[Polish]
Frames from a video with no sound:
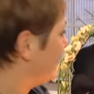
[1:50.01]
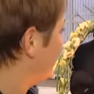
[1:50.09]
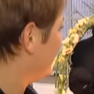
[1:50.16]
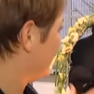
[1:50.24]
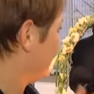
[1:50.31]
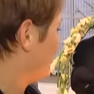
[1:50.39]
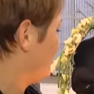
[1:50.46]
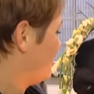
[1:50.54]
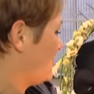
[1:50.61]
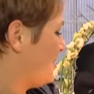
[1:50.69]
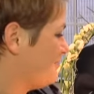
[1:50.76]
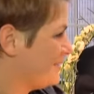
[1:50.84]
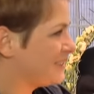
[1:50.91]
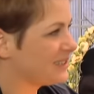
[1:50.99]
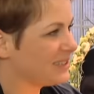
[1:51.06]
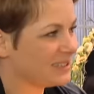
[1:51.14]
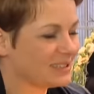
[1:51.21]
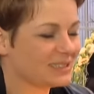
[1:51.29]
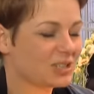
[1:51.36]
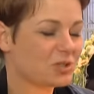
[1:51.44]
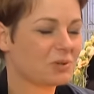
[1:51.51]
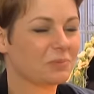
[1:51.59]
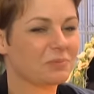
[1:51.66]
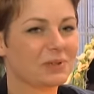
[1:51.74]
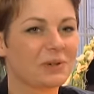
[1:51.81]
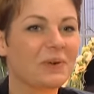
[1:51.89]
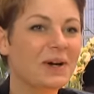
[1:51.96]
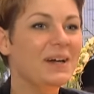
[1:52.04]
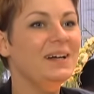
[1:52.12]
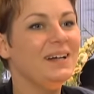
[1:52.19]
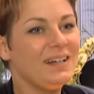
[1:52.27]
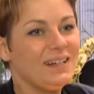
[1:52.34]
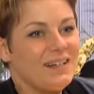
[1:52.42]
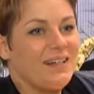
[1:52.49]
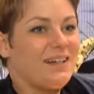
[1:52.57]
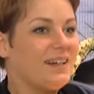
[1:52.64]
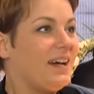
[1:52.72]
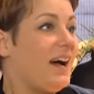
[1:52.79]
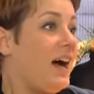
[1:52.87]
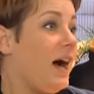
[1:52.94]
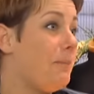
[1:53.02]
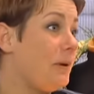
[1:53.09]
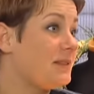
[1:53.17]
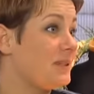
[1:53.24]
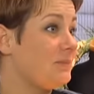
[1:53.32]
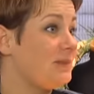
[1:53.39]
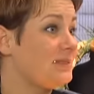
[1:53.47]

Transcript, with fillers: Ja nie zdążyłam niestety ze ślubną a potem